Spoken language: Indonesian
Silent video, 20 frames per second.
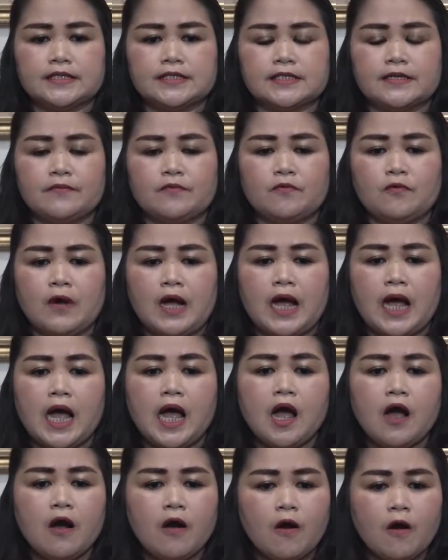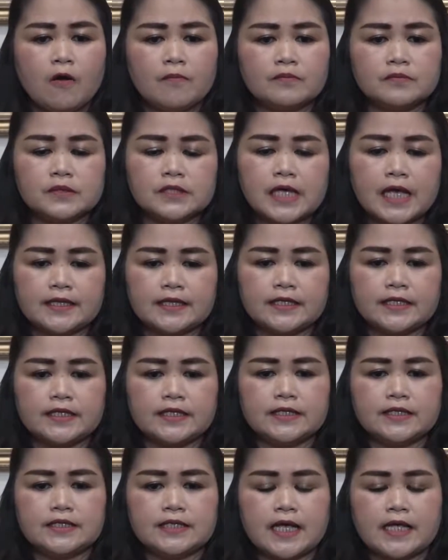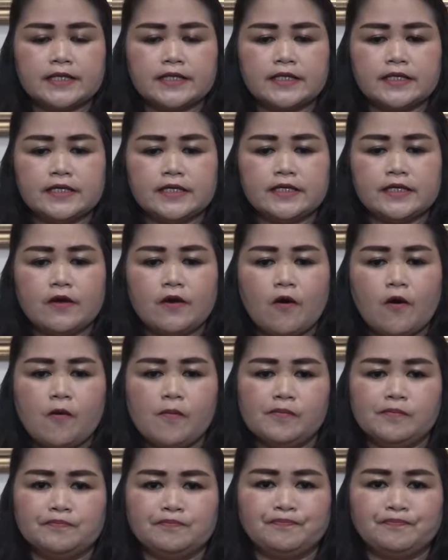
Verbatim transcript: semua. Om Santi Santi Om.